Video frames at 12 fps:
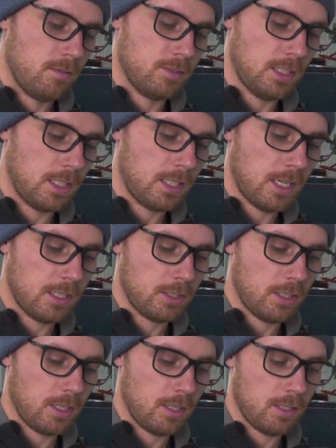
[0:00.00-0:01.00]
w
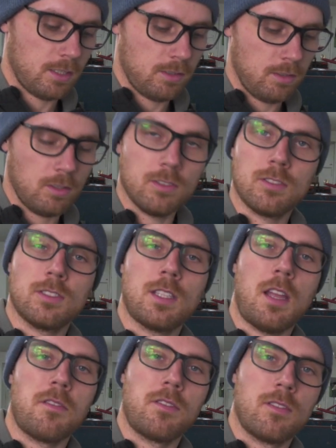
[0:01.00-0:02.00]
zakresie, no to
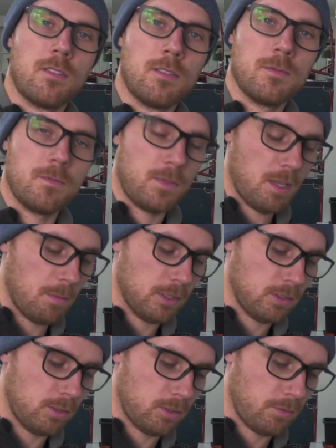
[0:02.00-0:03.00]
zostawię. No nie ma co